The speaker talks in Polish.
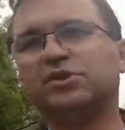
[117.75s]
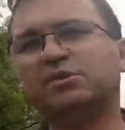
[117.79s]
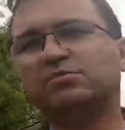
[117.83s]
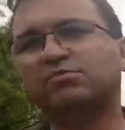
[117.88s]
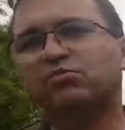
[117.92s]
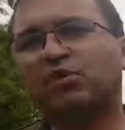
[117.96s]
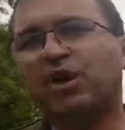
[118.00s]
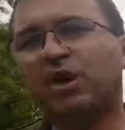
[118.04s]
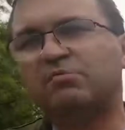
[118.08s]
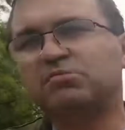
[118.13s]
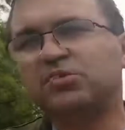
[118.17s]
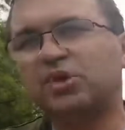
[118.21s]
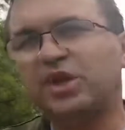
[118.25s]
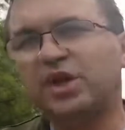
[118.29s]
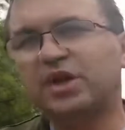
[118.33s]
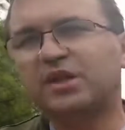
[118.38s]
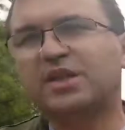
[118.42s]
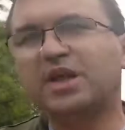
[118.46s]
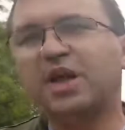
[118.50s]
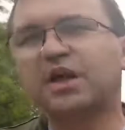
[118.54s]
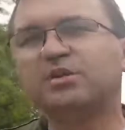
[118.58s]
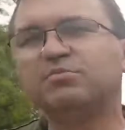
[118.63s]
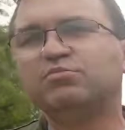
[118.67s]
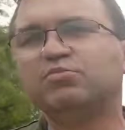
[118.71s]
gdzie była
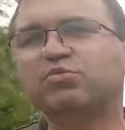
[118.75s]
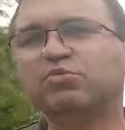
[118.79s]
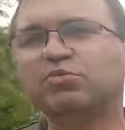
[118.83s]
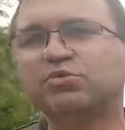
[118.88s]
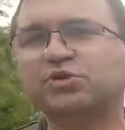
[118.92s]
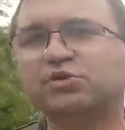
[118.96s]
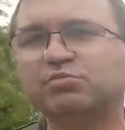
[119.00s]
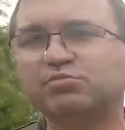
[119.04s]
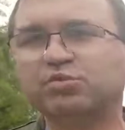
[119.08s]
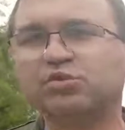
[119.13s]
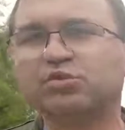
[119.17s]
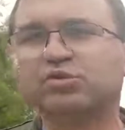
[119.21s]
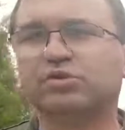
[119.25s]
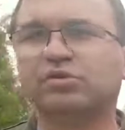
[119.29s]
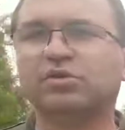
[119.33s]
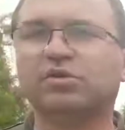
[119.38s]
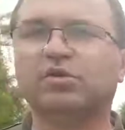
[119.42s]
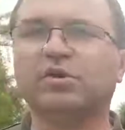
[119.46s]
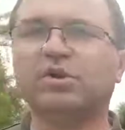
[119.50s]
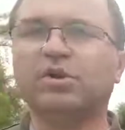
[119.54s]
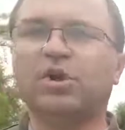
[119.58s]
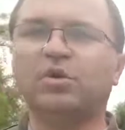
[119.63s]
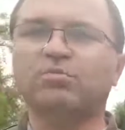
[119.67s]
bieda i było smutno.